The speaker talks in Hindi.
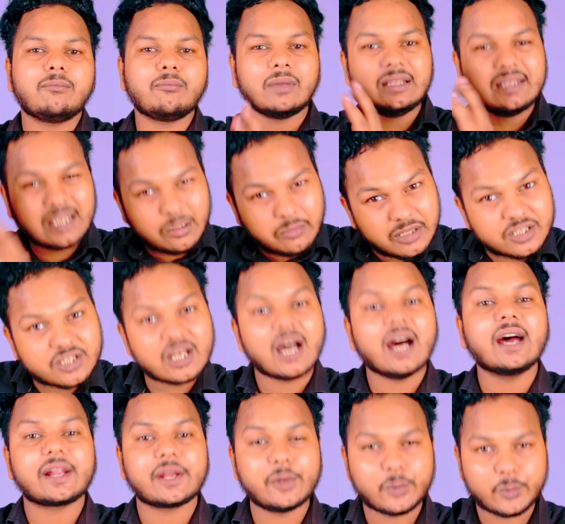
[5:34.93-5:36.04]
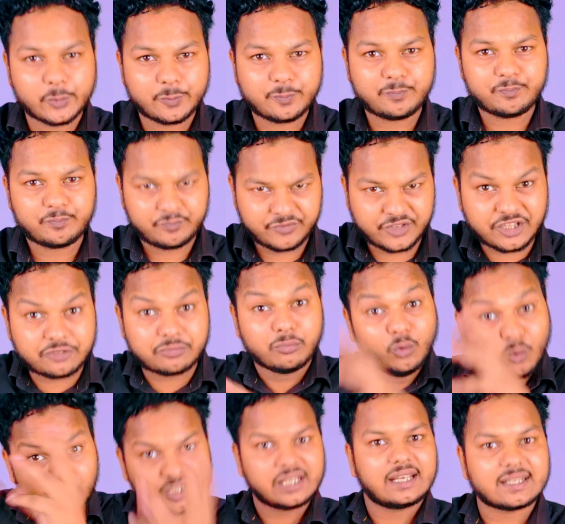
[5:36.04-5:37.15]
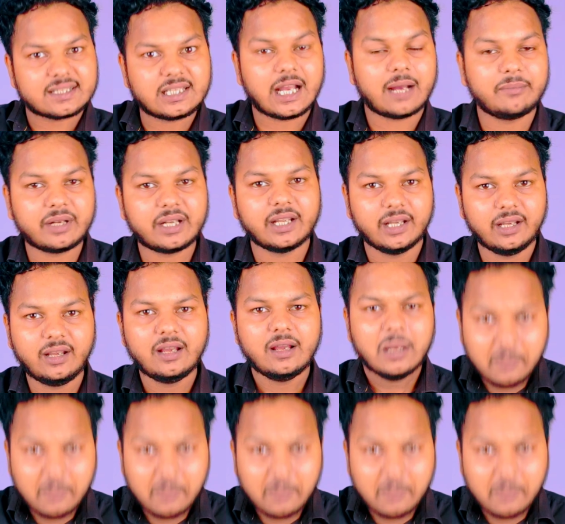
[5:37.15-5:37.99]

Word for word: आप मंदिर में जा रहे हो जिस मूर्ति के सामने